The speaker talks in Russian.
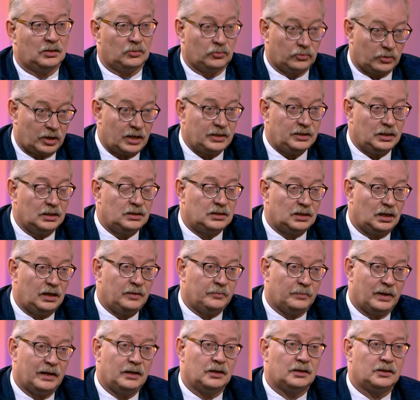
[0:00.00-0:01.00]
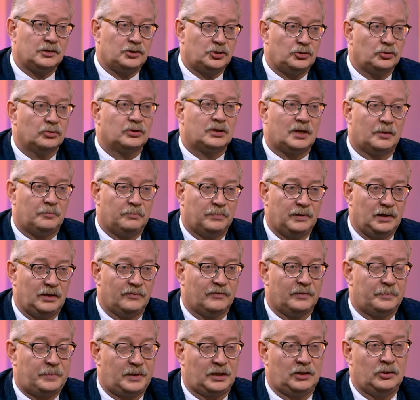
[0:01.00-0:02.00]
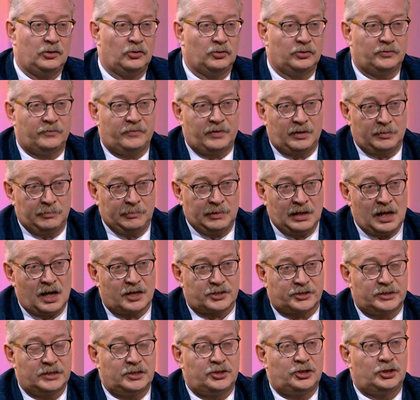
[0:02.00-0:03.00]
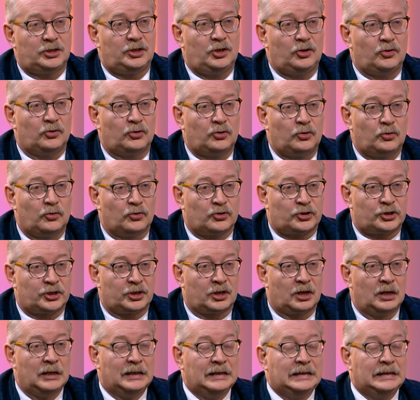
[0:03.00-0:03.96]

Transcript: у родителей моих еще там были в определенные времена аж до четырех кошек.